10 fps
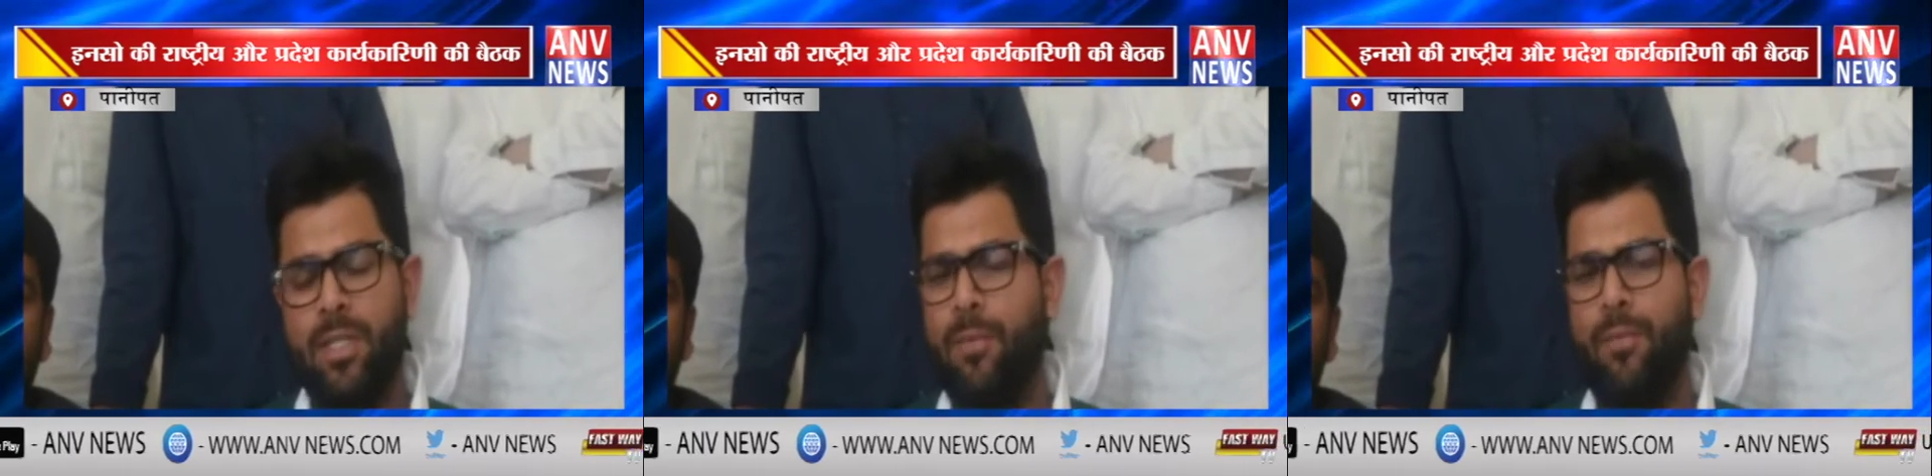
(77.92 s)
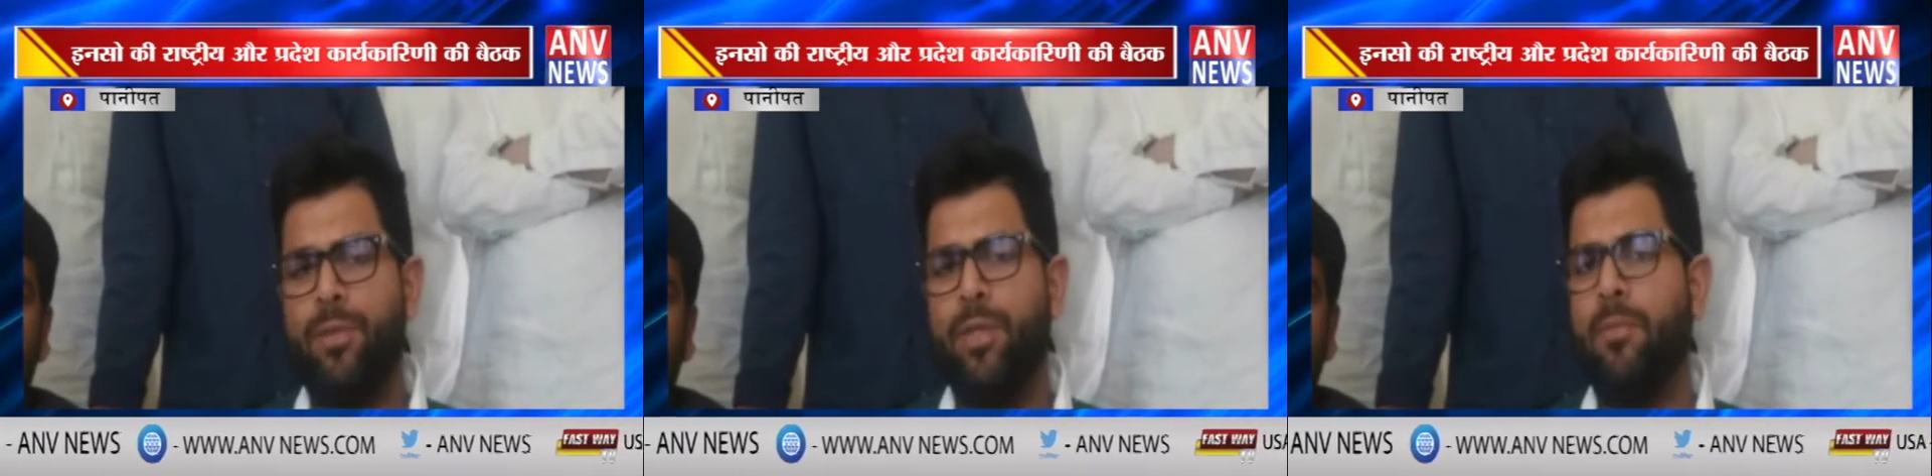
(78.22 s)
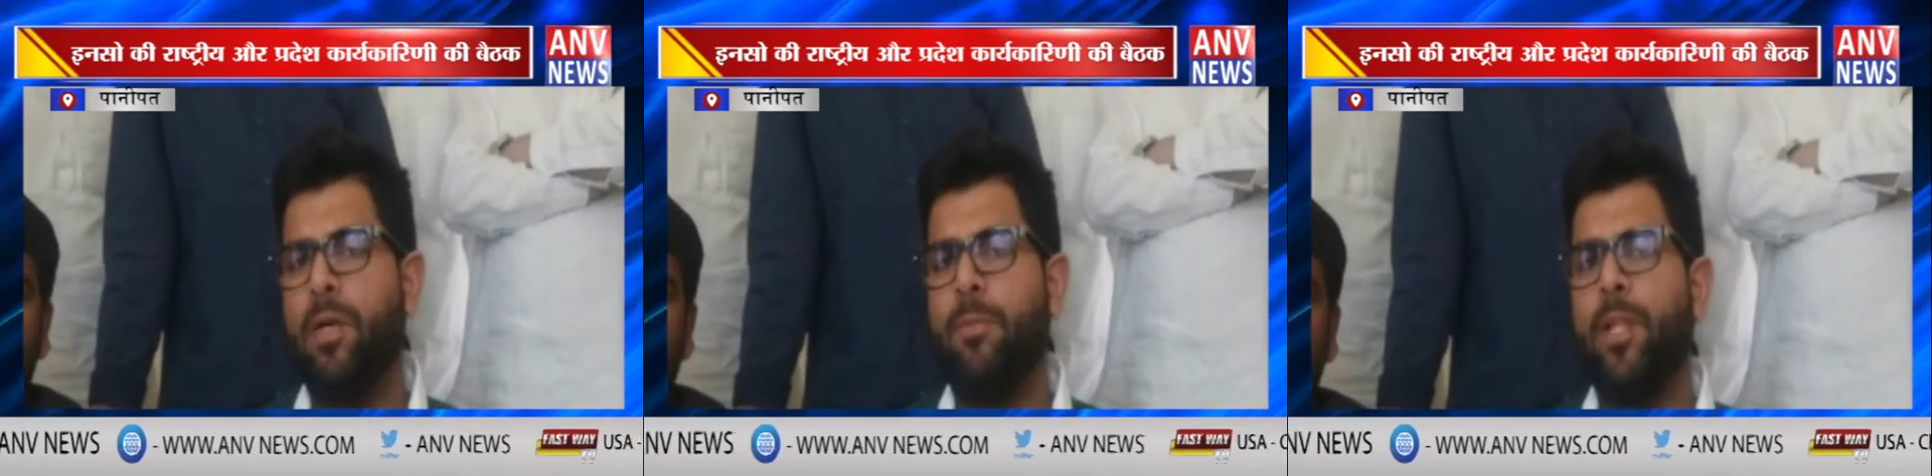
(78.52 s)
ये सिर्फ और
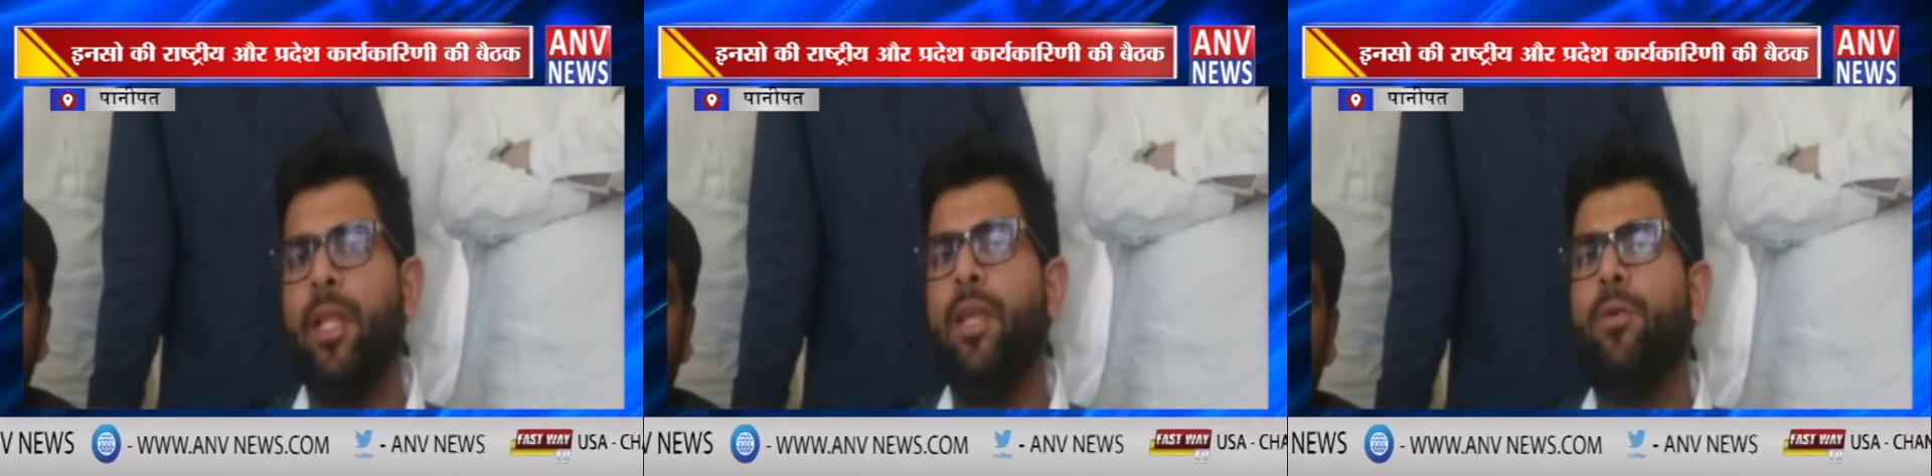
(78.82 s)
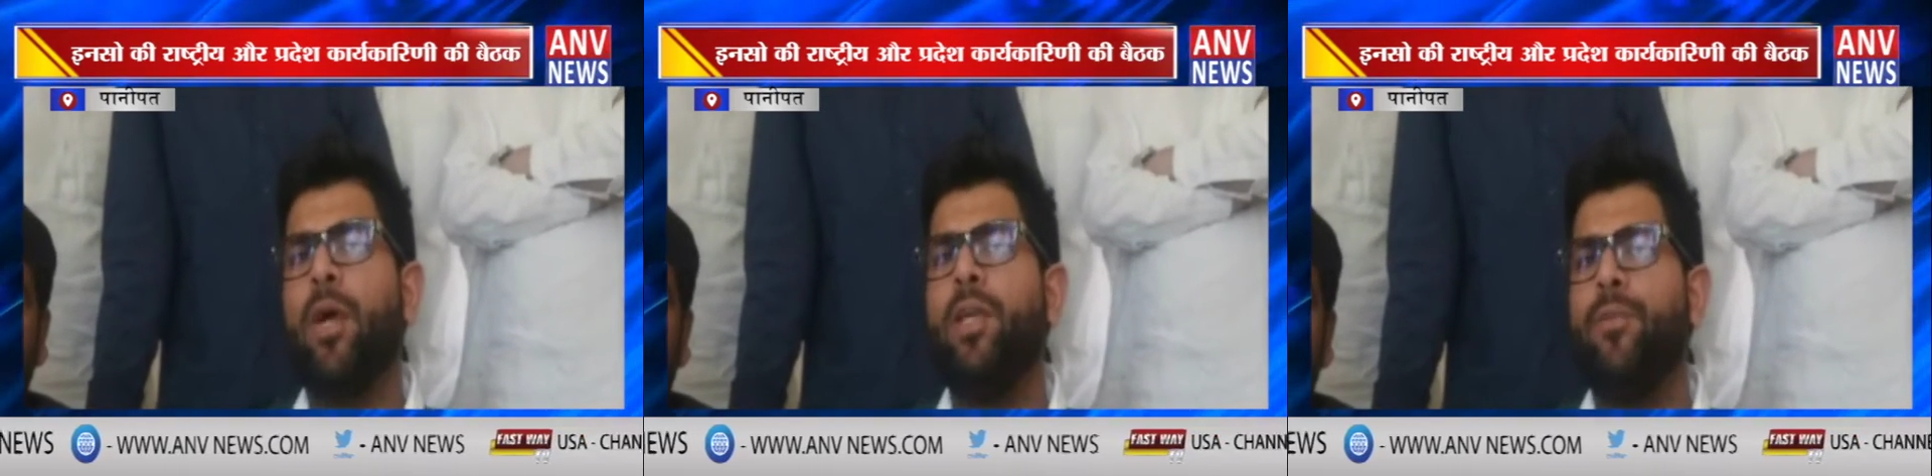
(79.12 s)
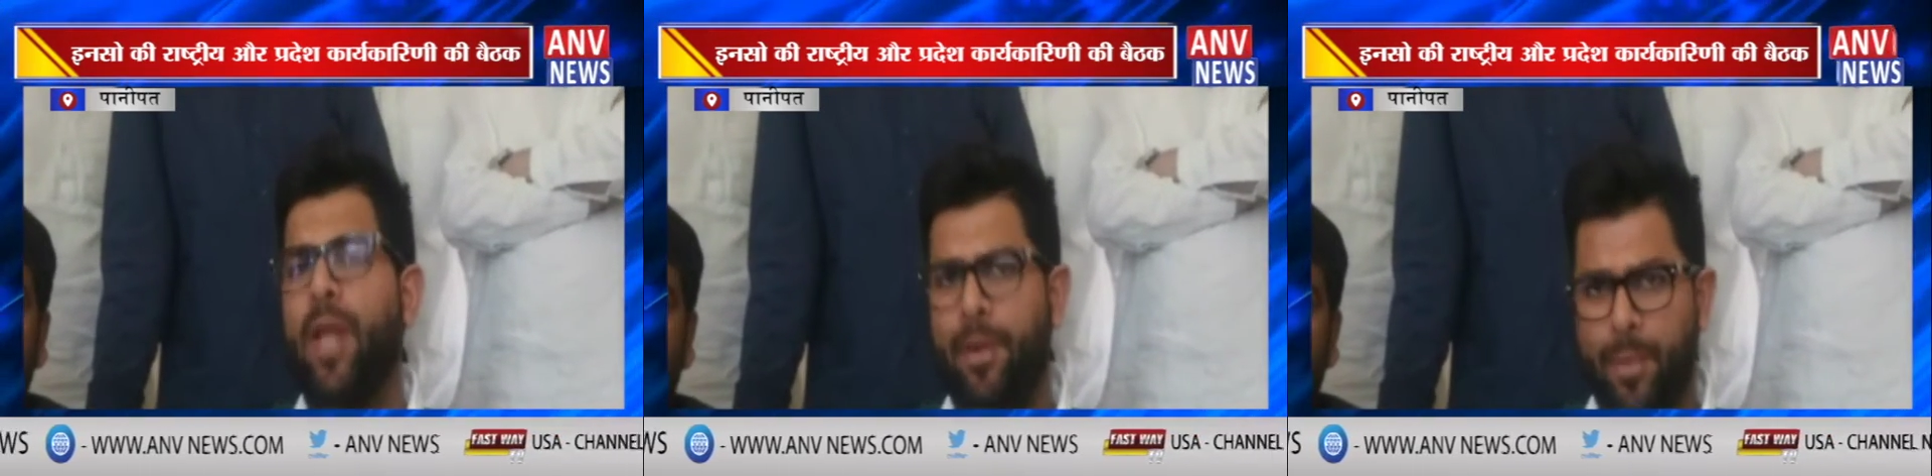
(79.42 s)
सिर्फ गठबंधन नहीं होगा
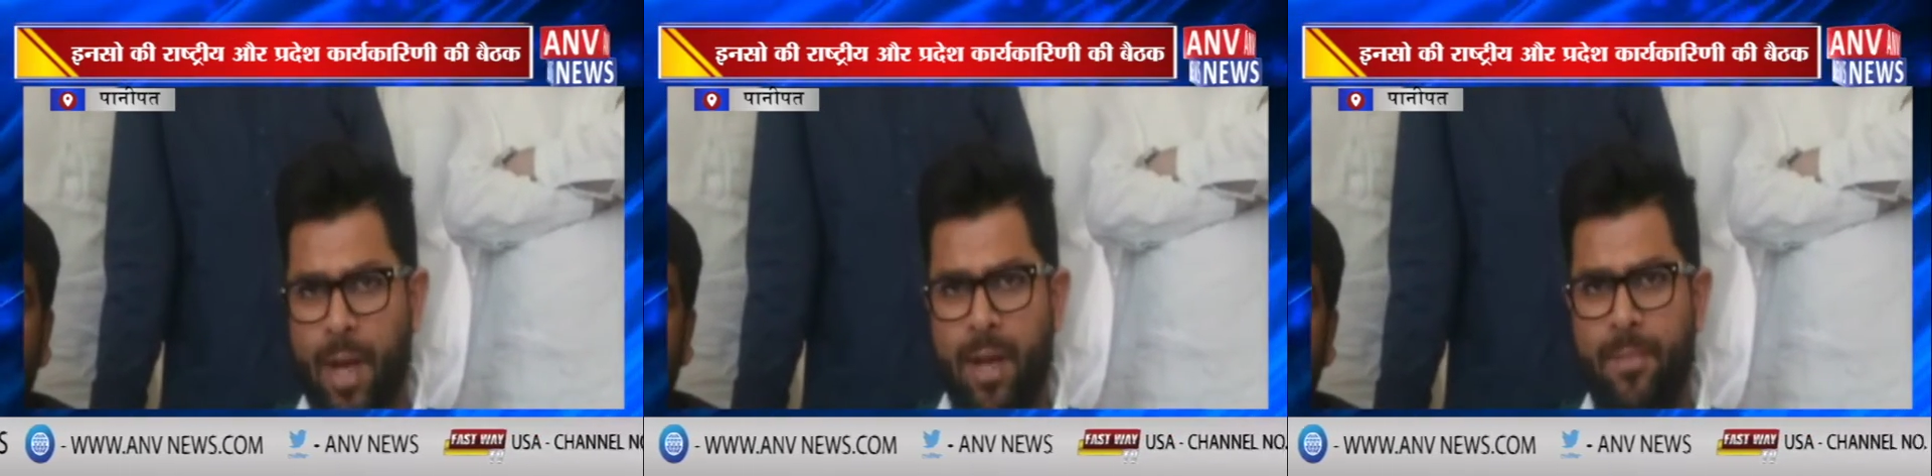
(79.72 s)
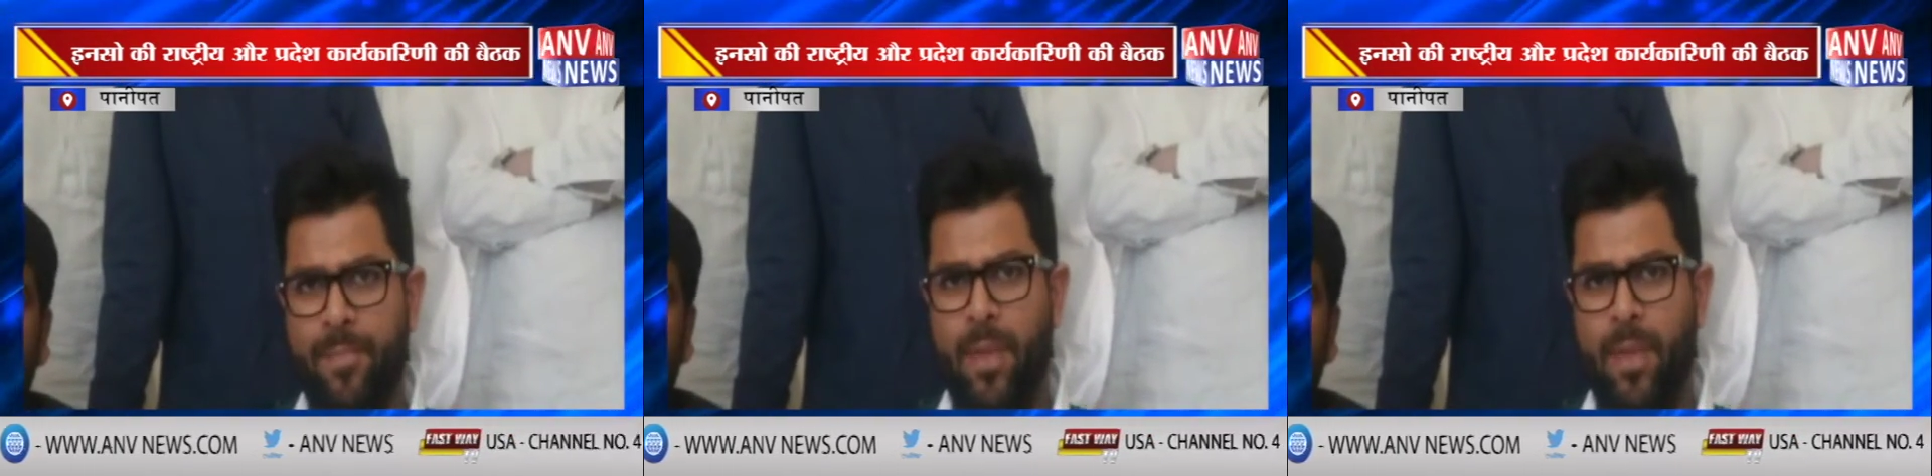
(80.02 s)
ये विलय होगा